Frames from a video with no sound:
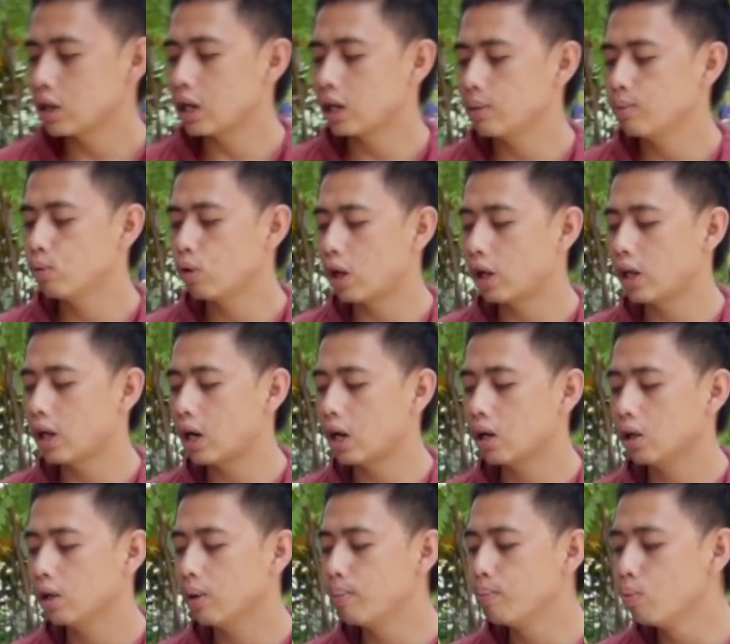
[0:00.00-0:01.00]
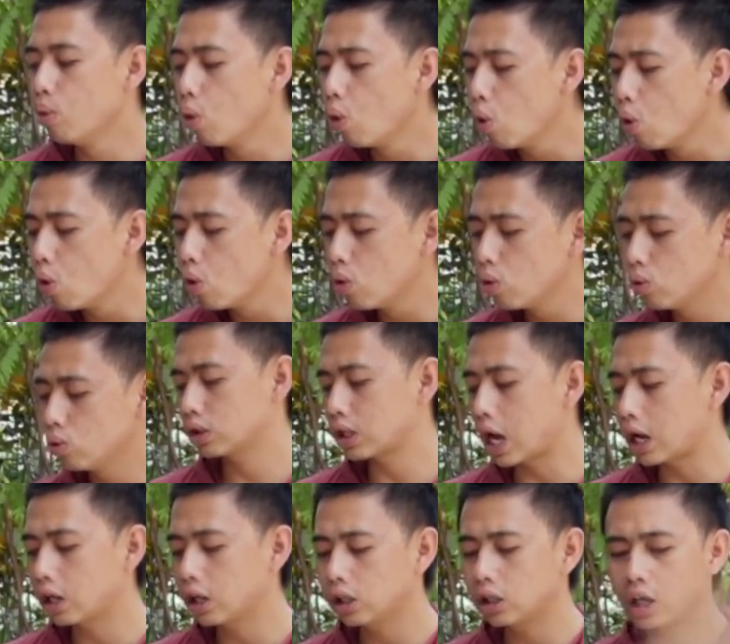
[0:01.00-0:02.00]
dari mulai yang gembung
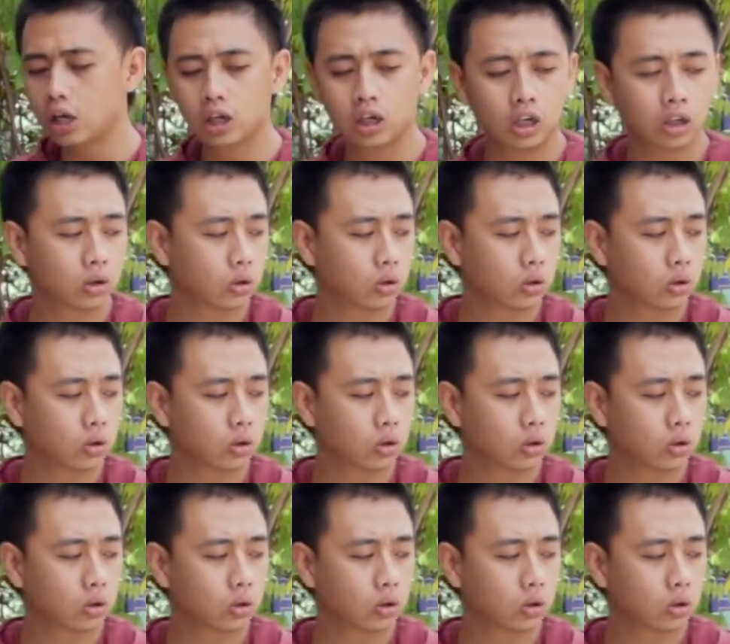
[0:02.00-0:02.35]
sakit yang ini